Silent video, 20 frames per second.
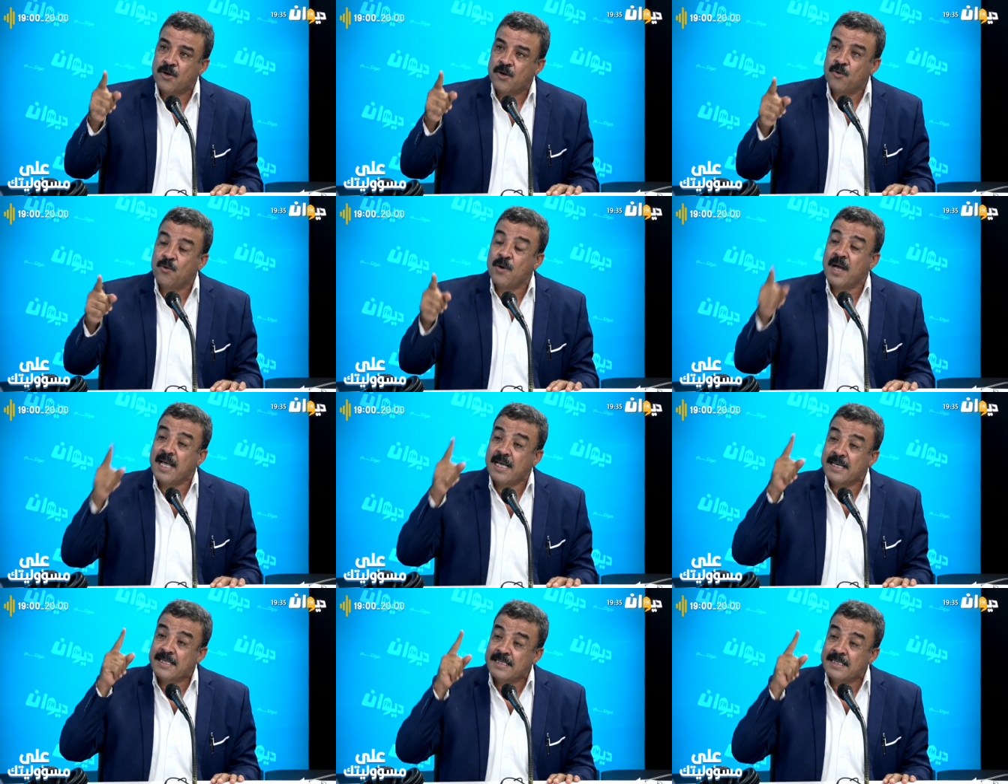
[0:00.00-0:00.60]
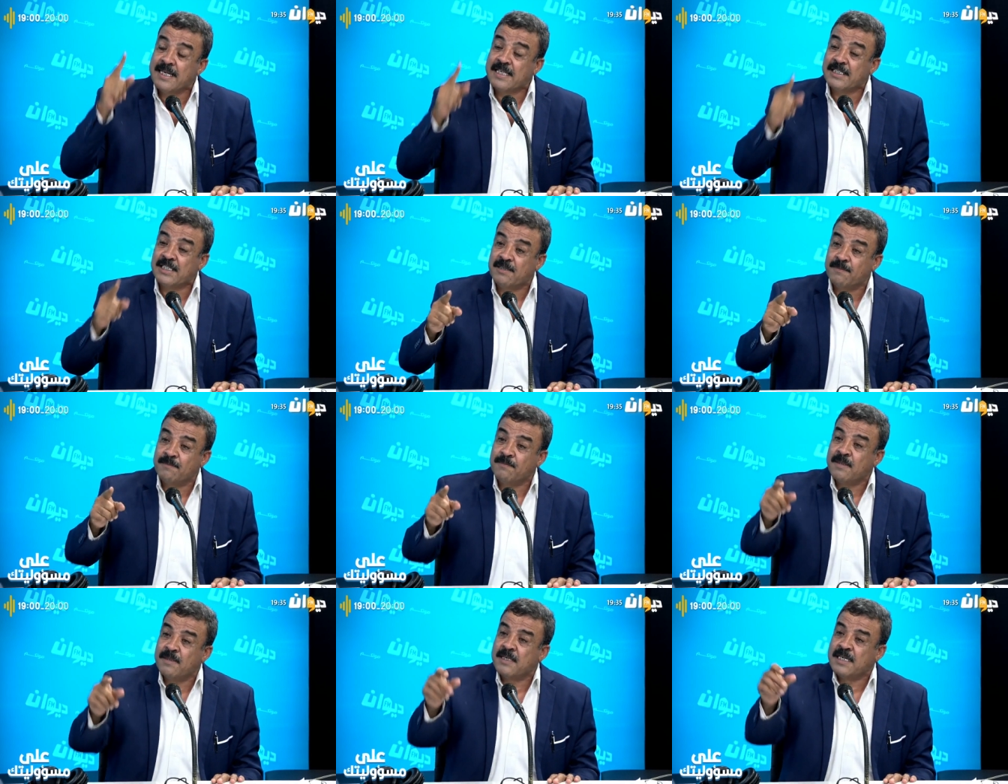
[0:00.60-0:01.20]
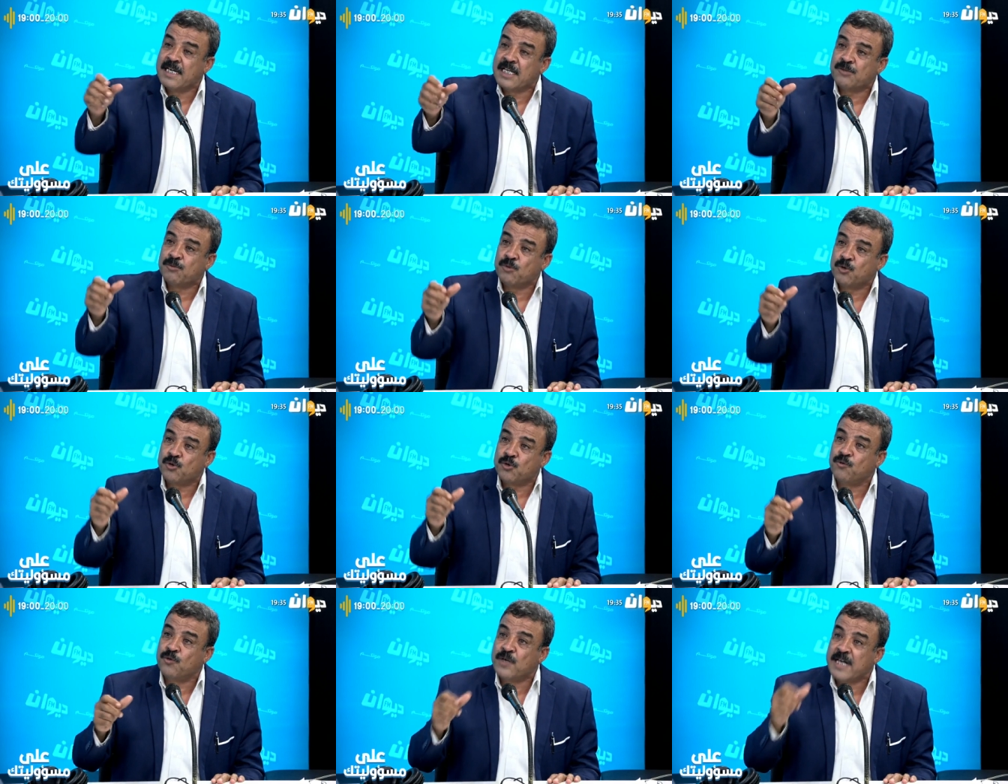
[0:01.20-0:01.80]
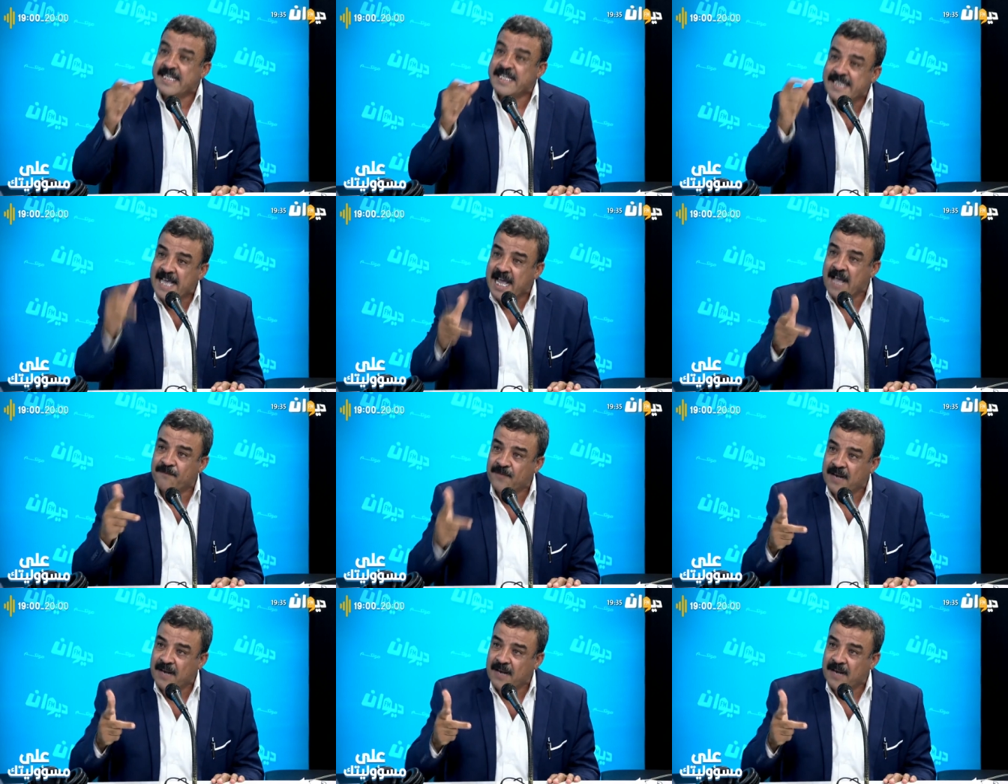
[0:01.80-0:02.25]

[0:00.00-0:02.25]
وينجم نجم نشوفوا نزاعه